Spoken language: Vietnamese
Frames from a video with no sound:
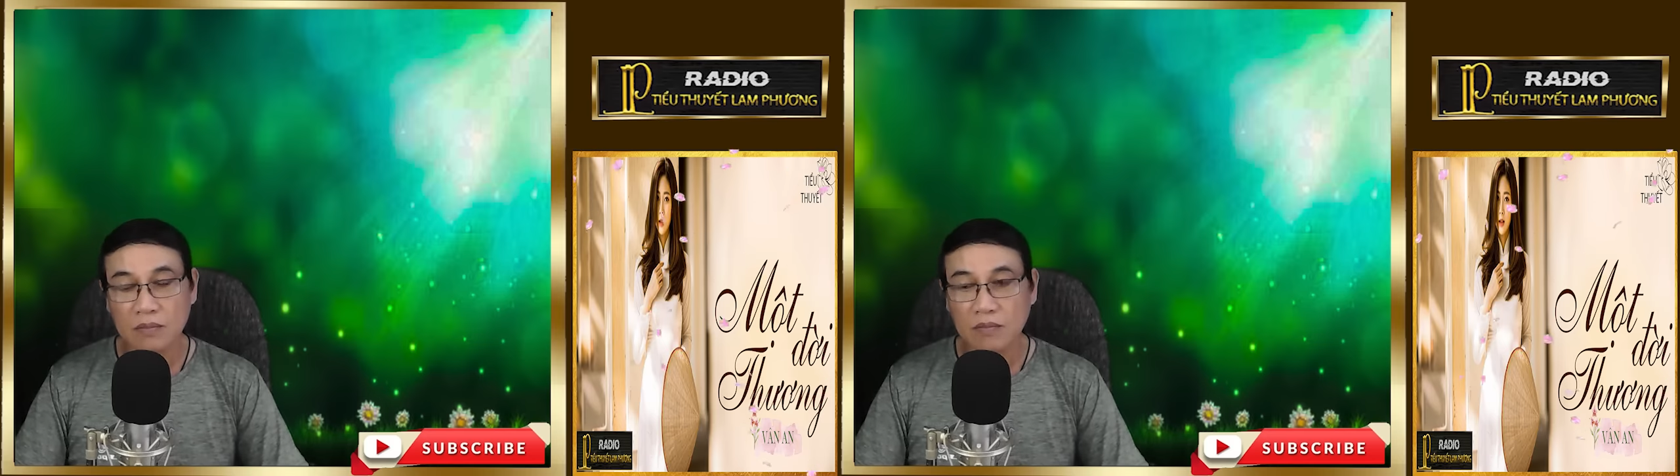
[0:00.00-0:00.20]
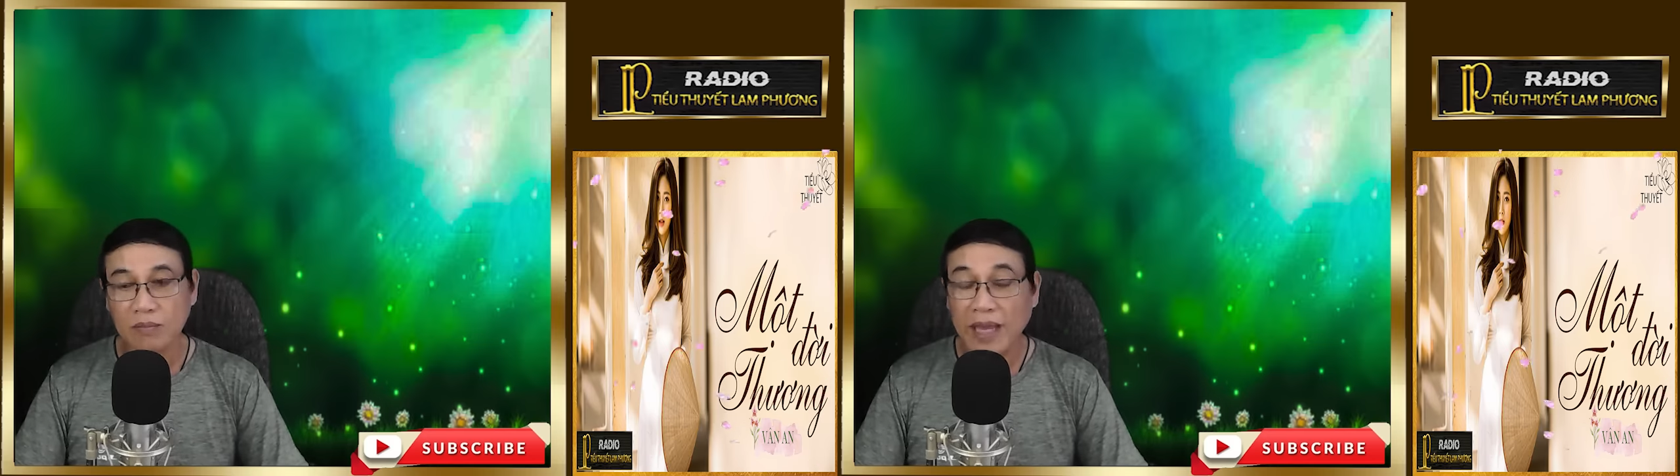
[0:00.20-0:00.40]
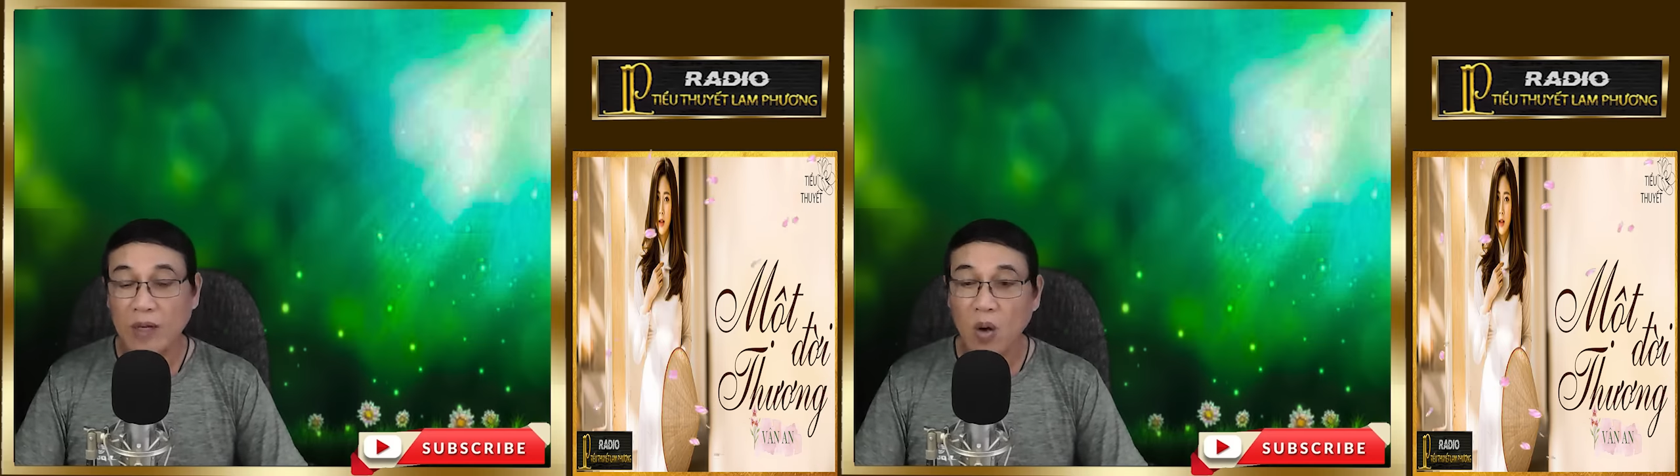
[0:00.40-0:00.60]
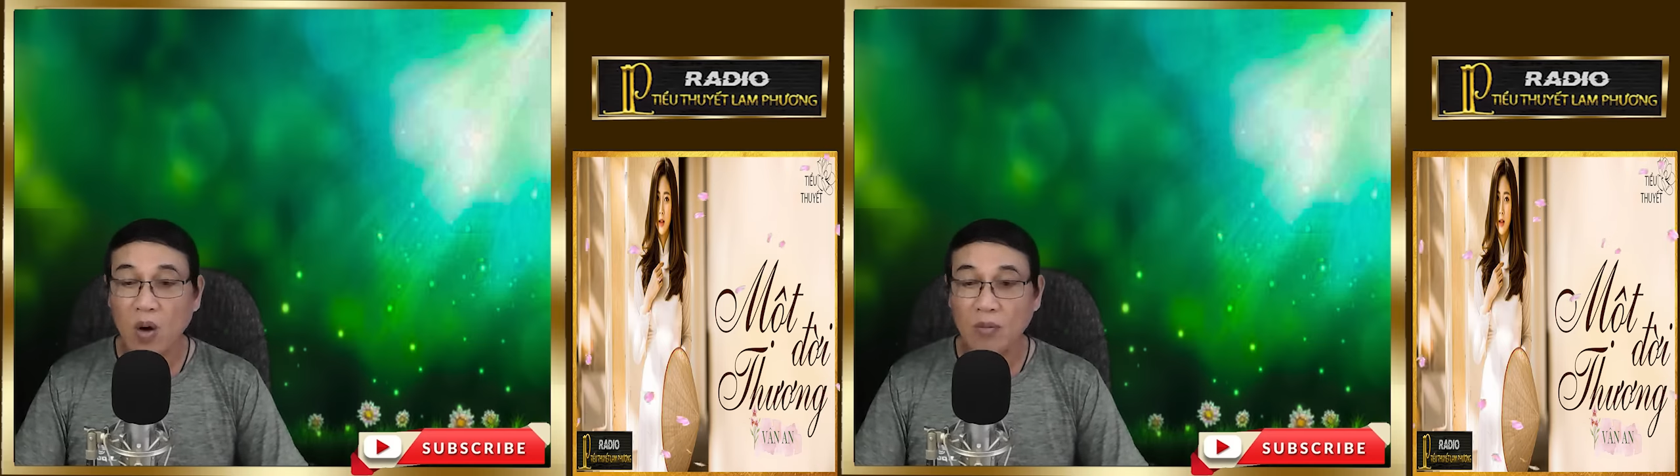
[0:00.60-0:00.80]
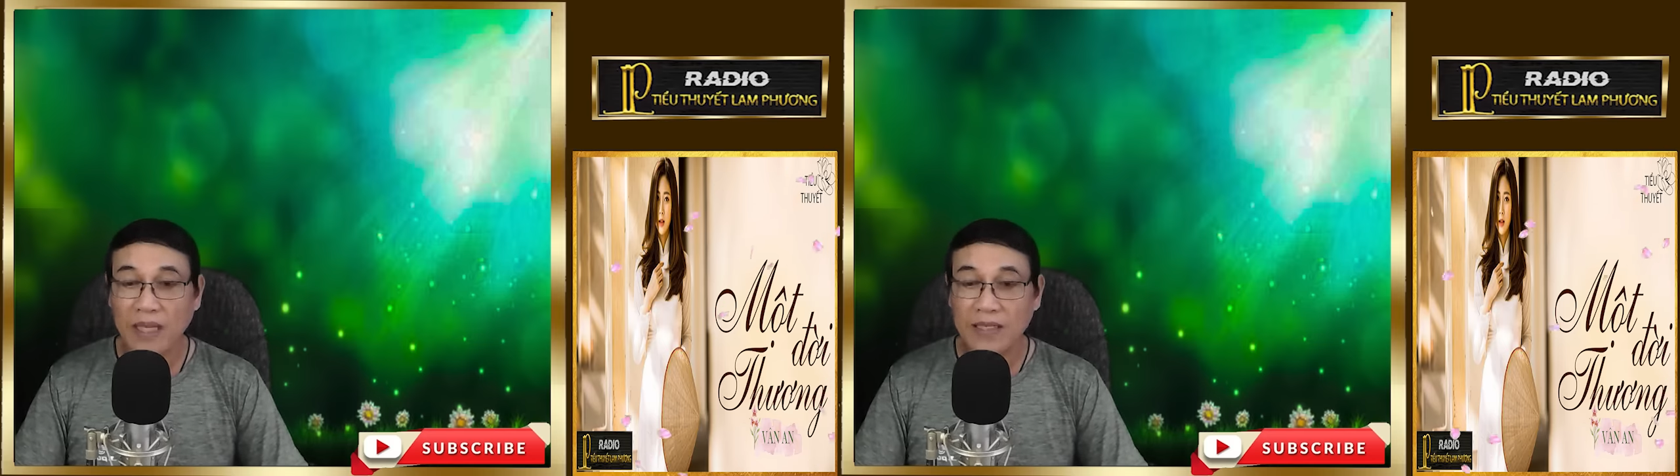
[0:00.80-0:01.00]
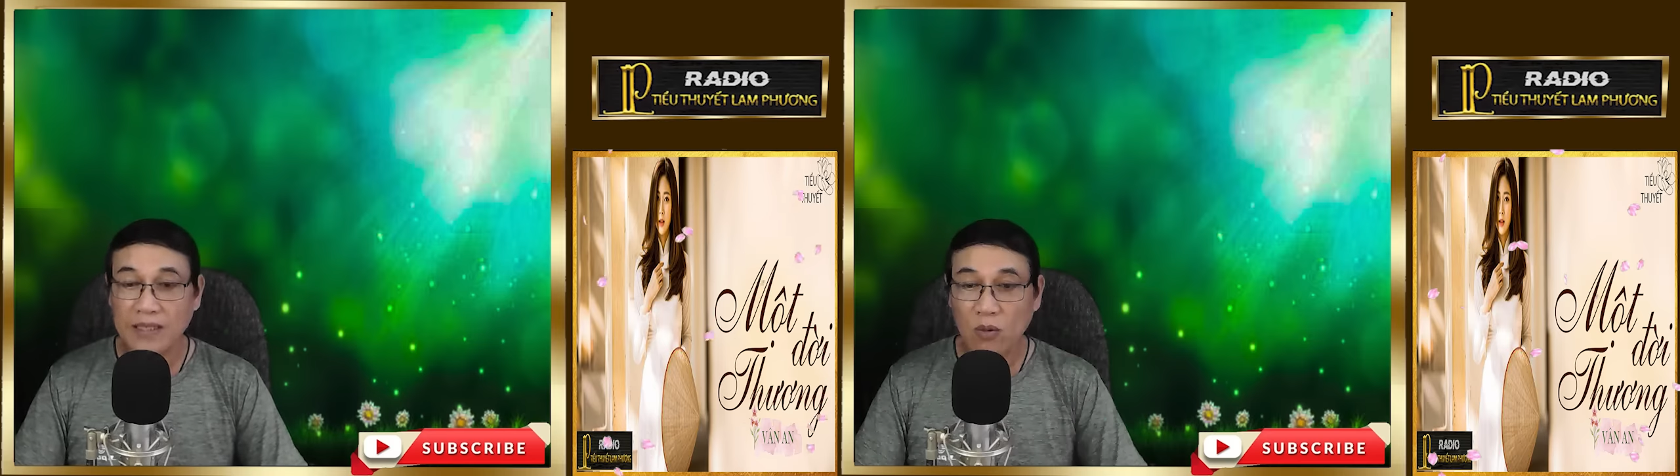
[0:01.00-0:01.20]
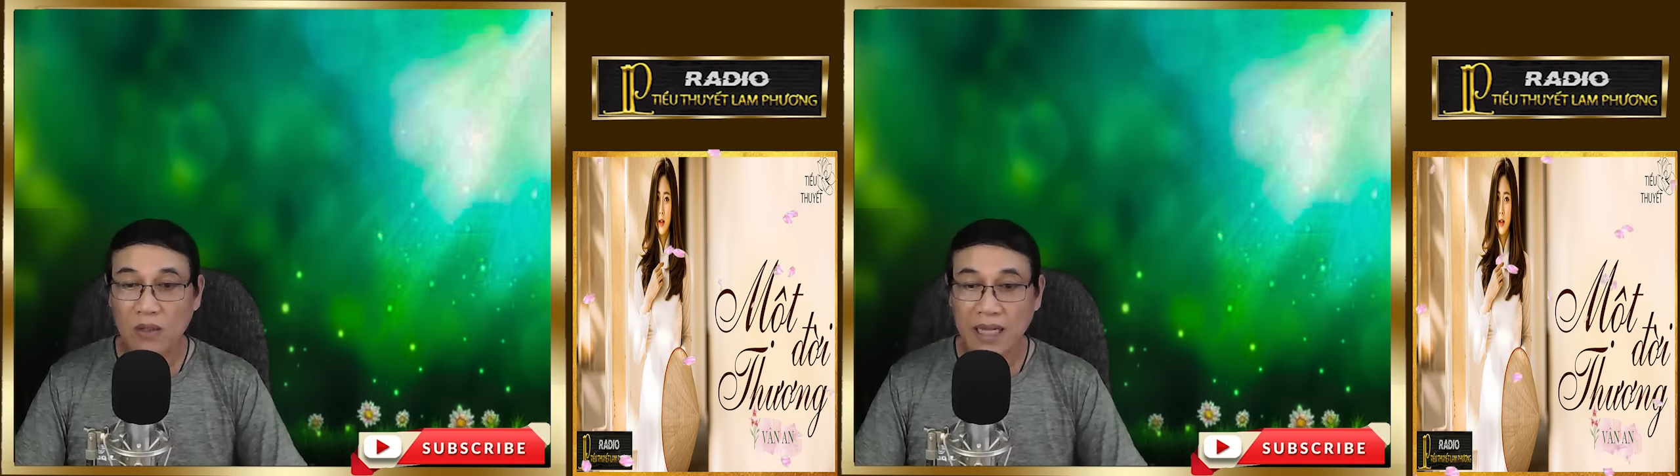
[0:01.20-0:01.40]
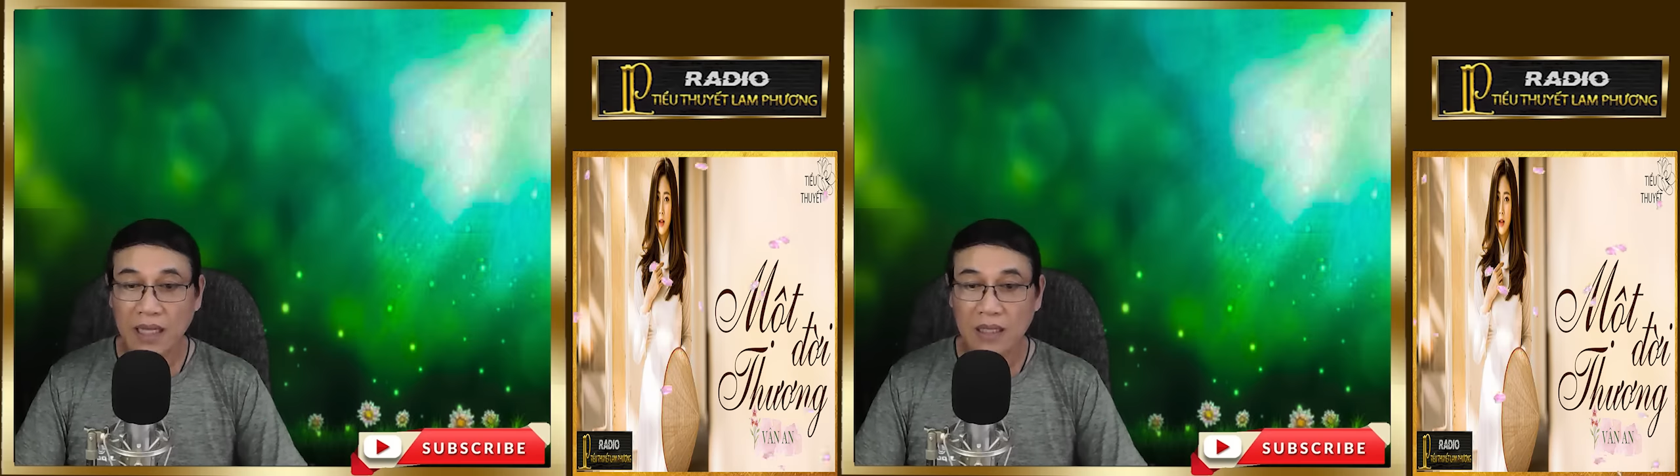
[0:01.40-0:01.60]
Mẹ con mày xấu
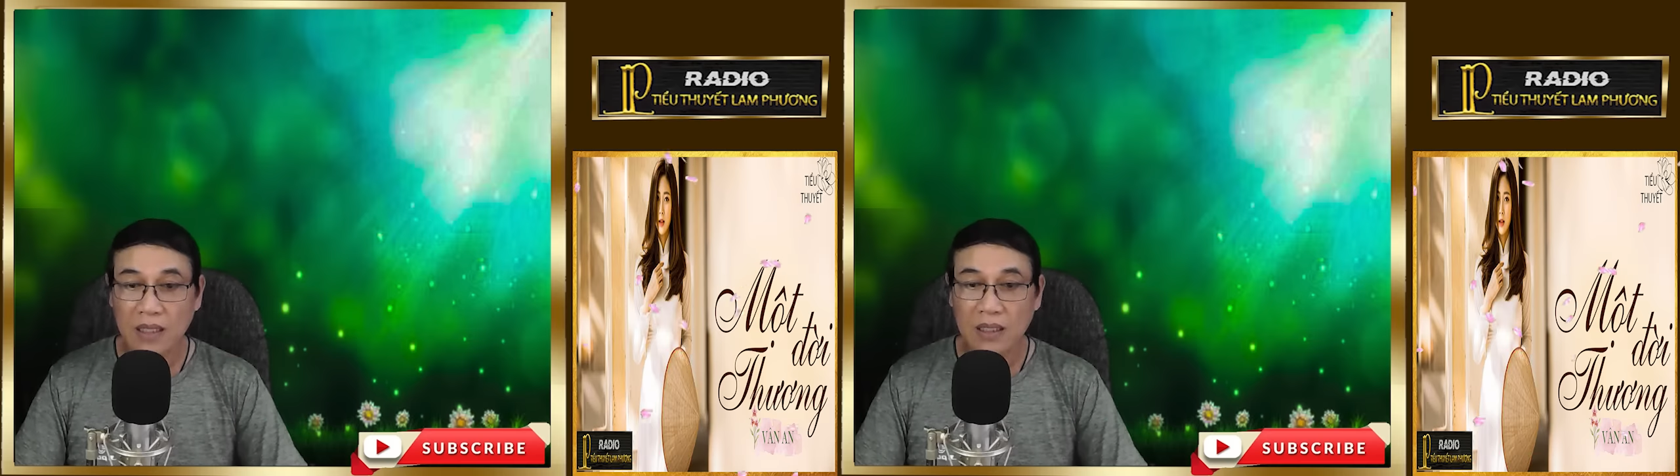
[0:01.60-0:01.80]
xa